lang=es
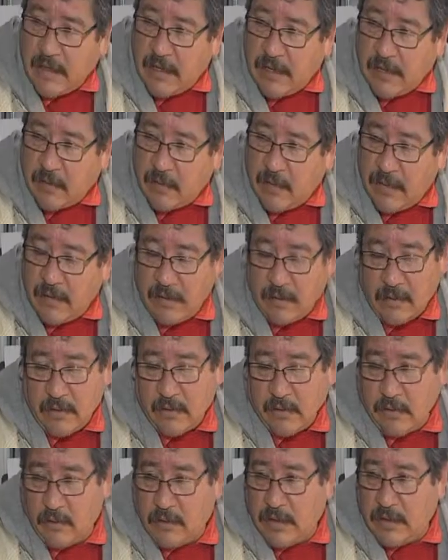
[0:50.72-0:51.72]
en la cual
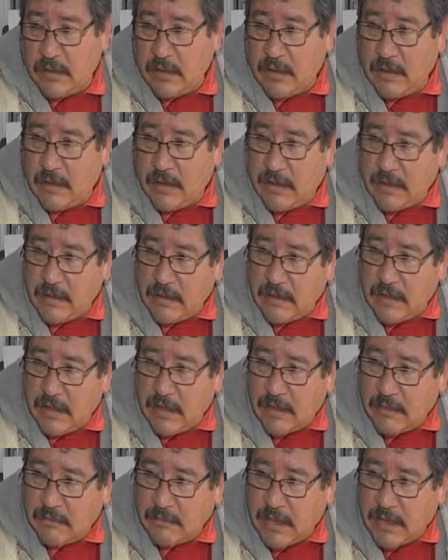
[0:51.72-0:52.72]
durante el día
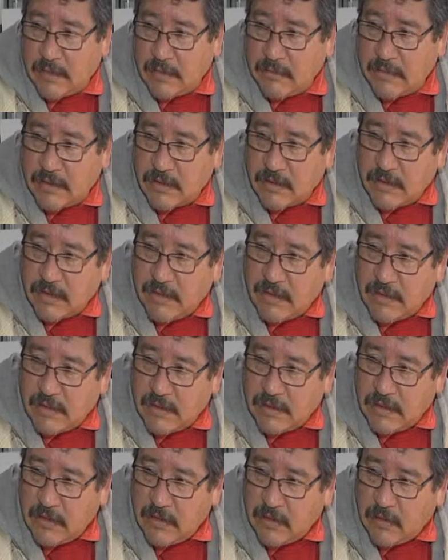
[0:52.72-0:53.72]
ascienden las máximas hasta
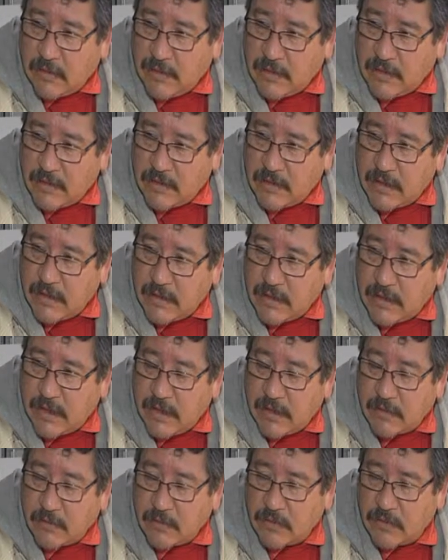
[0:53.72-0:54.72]
25, 27
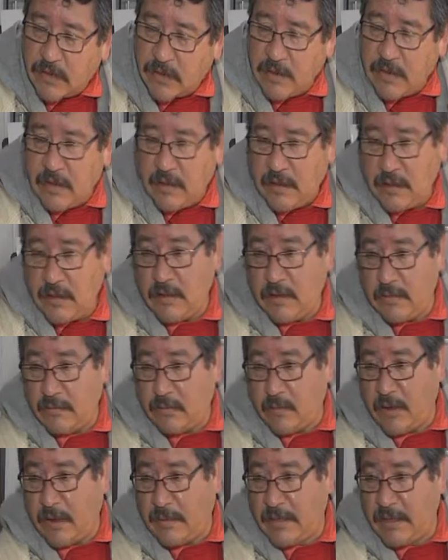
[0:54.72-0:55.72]
grados y
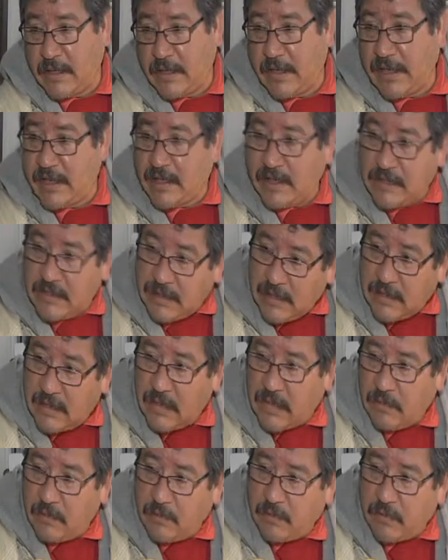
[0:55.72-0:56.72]
por la mañana
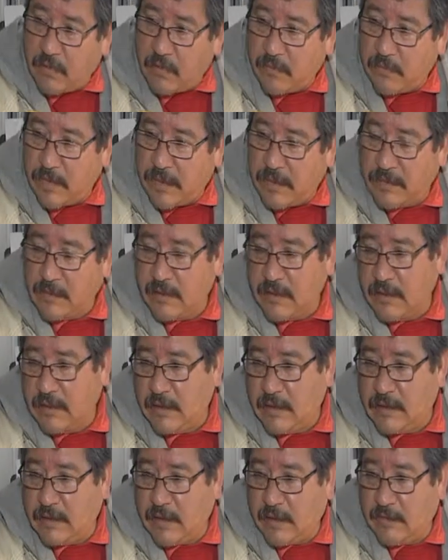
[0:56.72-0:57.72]
desciendan un poco más,
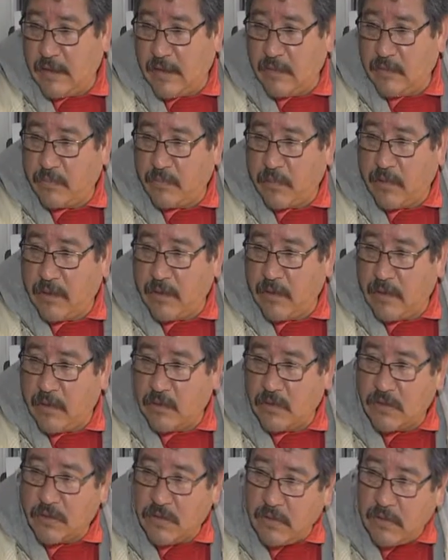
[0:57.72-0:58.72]
estar hablando por ahí de
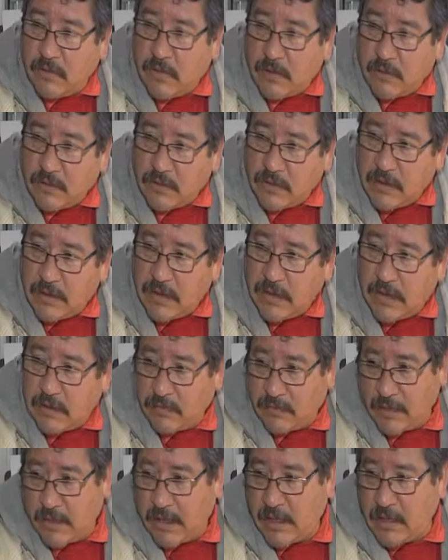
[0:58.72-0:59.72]
los 5 a los 7
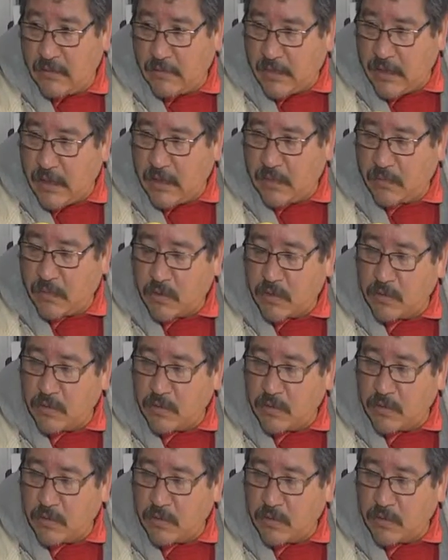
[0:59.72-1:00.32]
grados. Mañanas frías, por